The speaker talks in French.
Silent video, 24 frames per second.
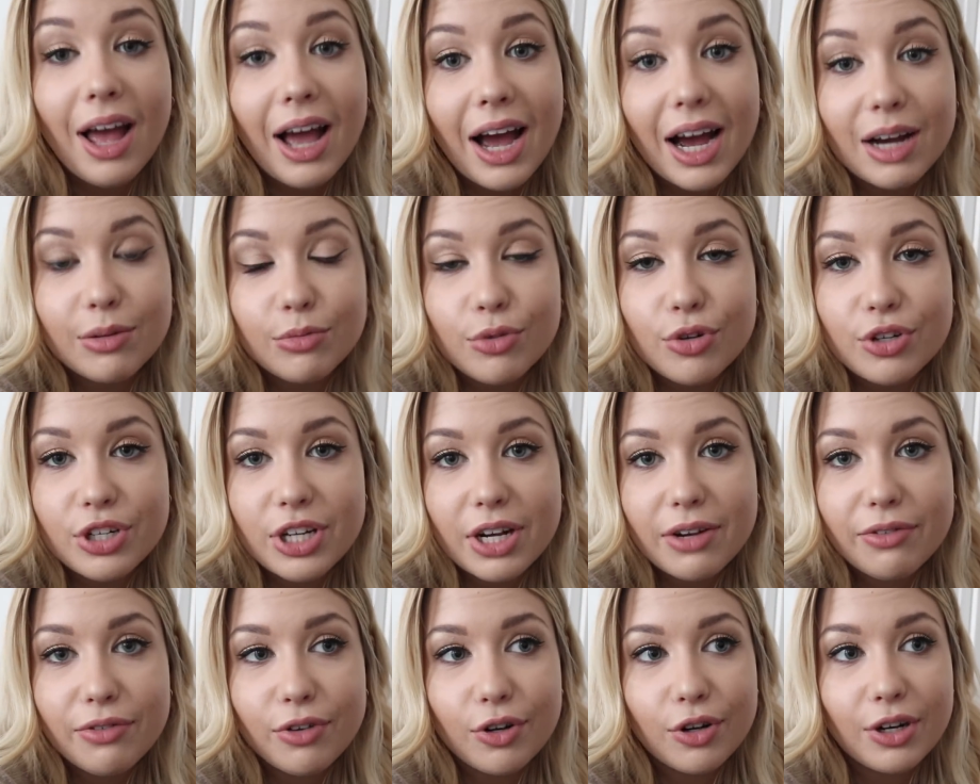à
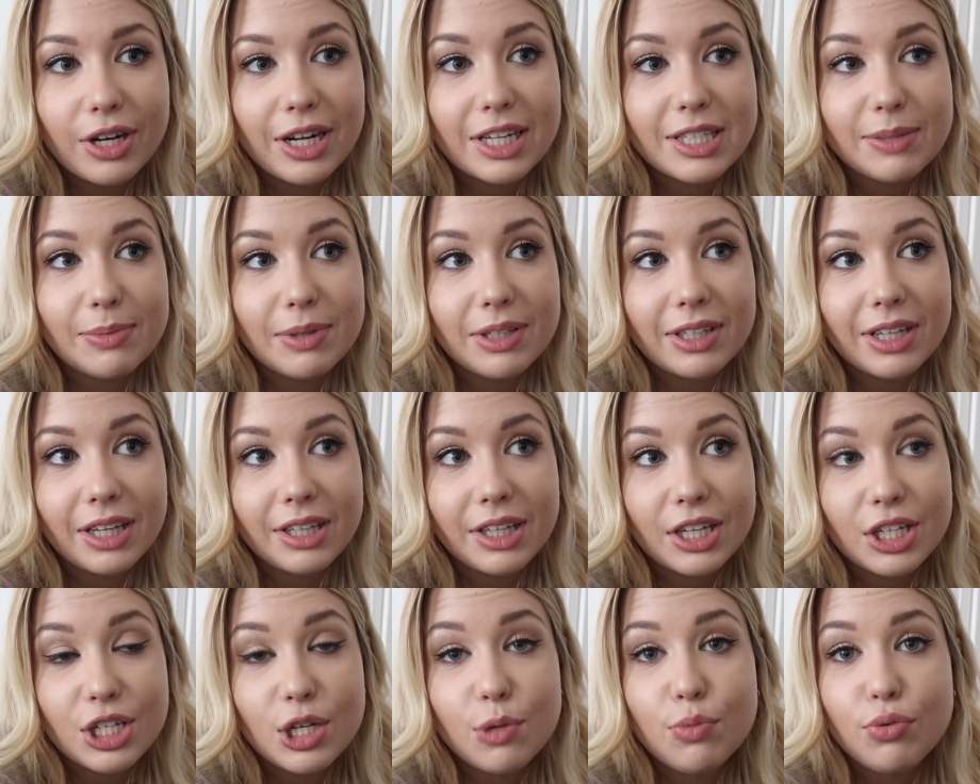Megève la semaine
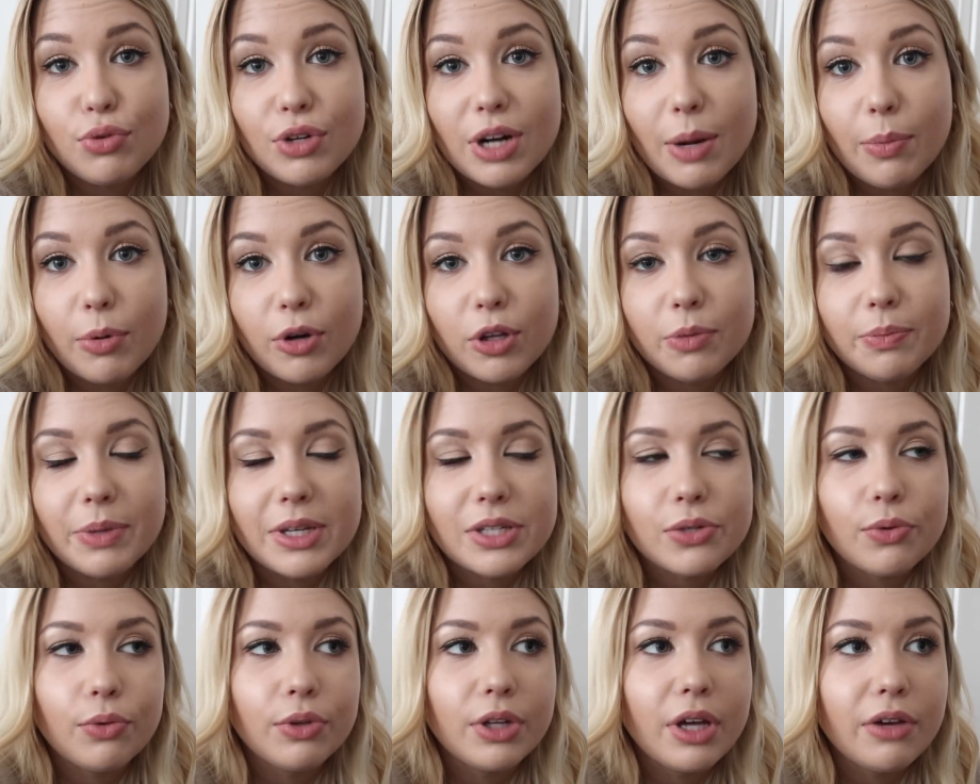dernière j'ai pu la prendre
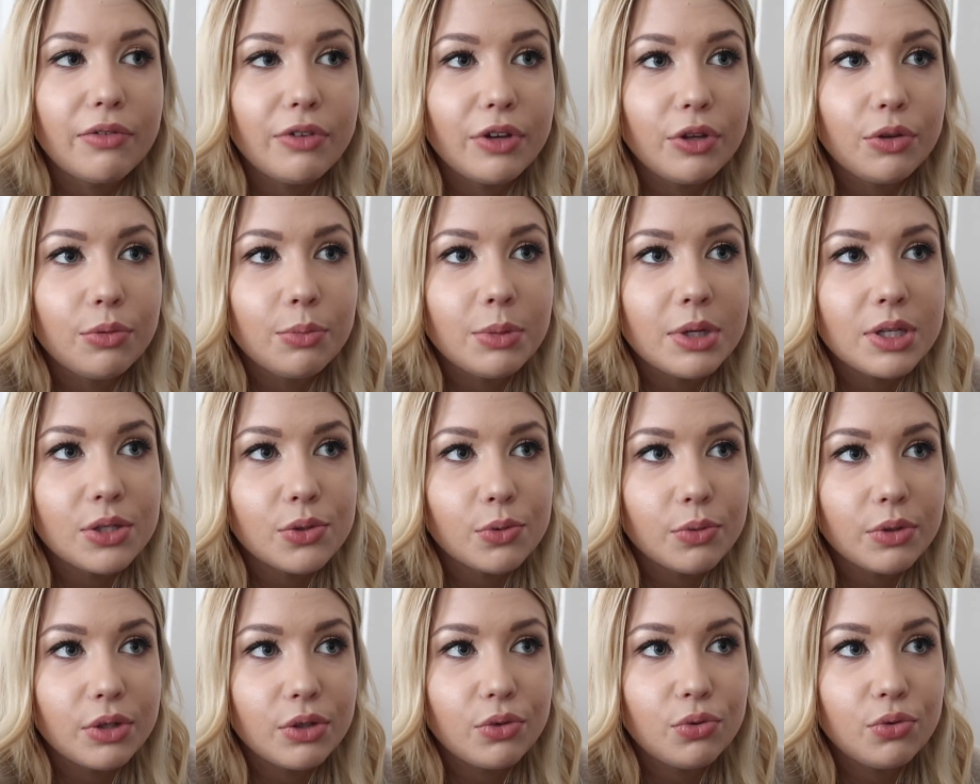parce qu'on avait une
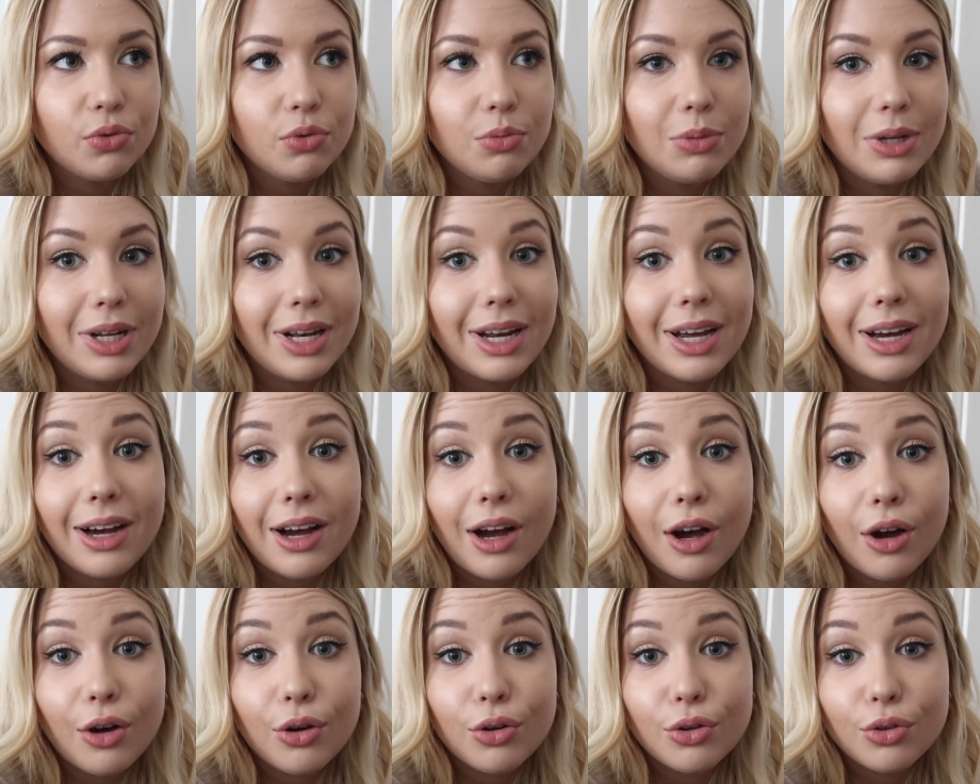maison et tout mais
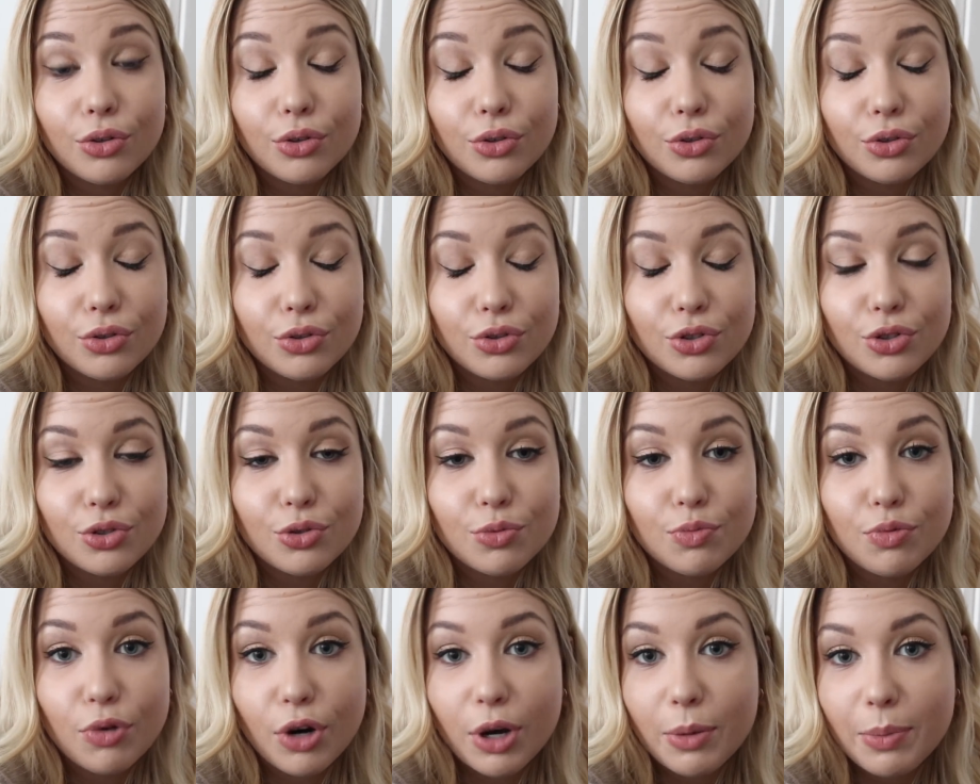là je
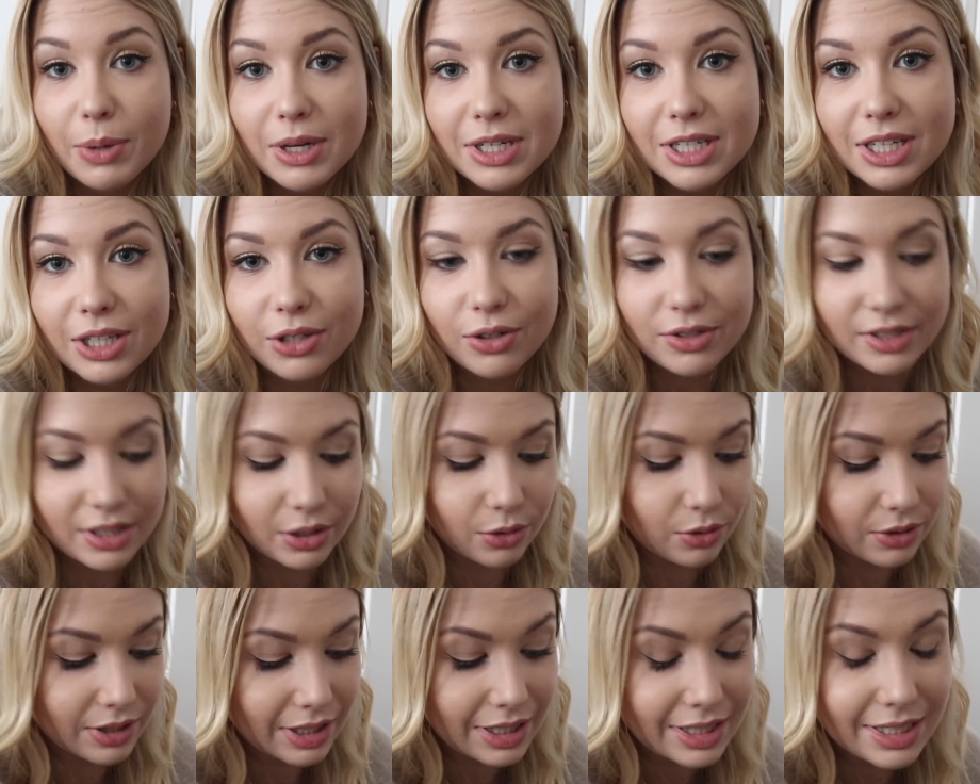pourrais pas je serais dans un
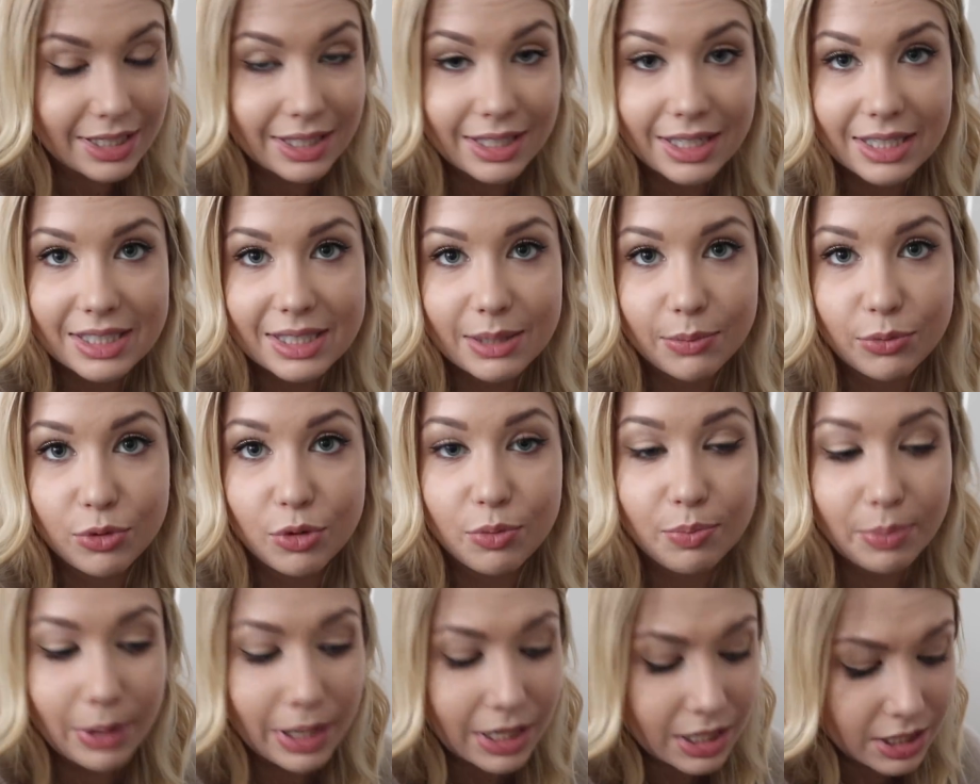hôtel qui n'accepte
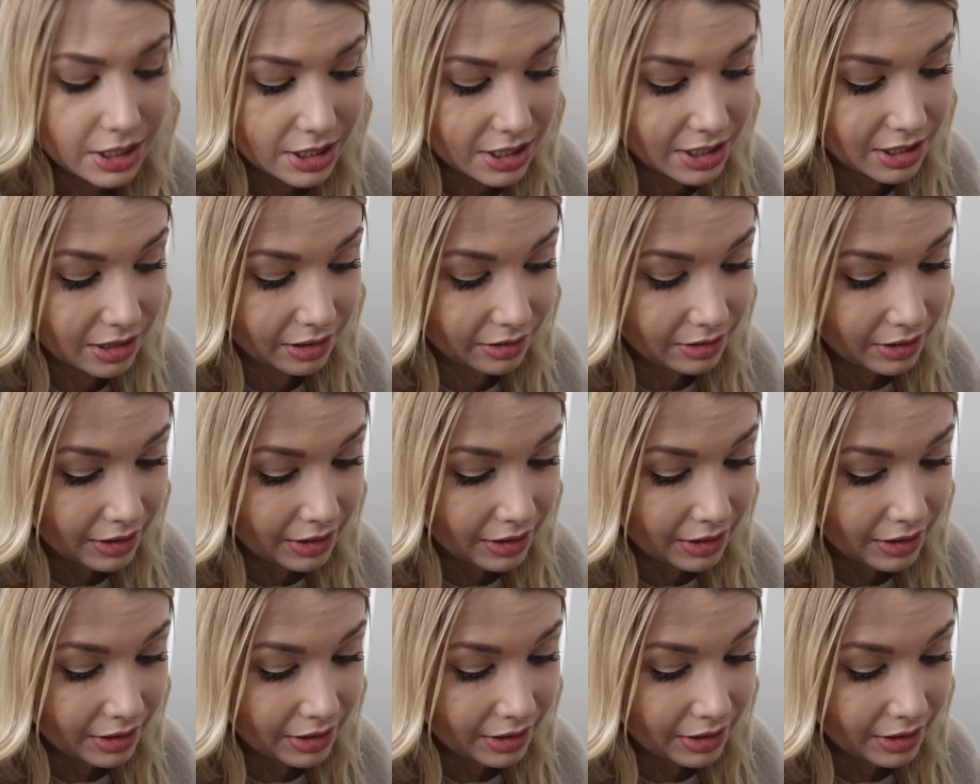pas les chiens